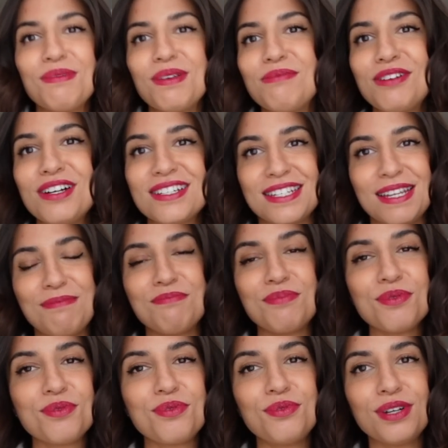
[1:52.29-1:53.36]
mais moi j'aime
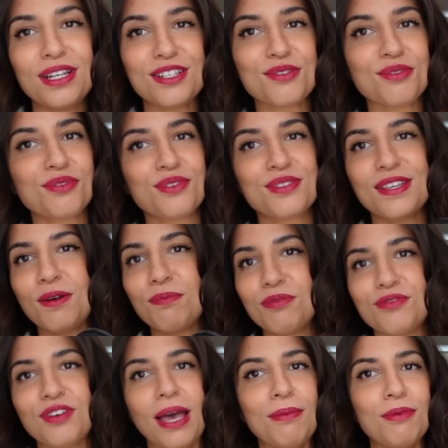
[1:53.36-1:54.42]
beaucoup et je trouve que ça on peut
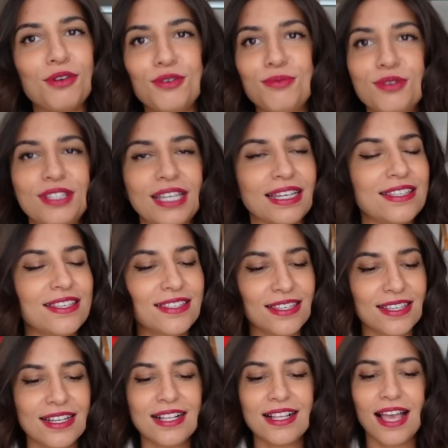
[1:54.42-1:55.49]
vraiment le
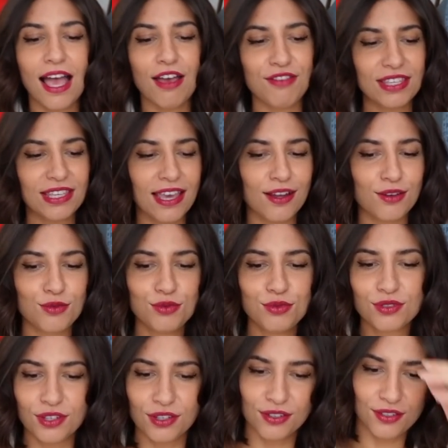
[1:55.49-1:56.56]
moderniser avec un
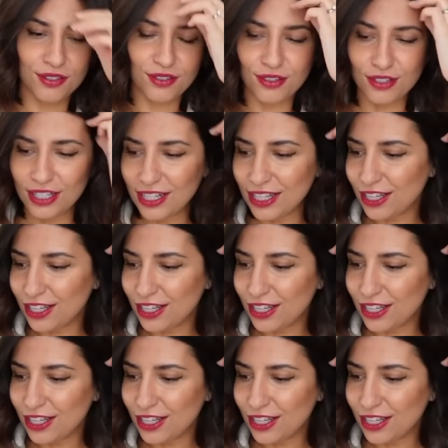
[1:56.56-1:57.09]
look, euh,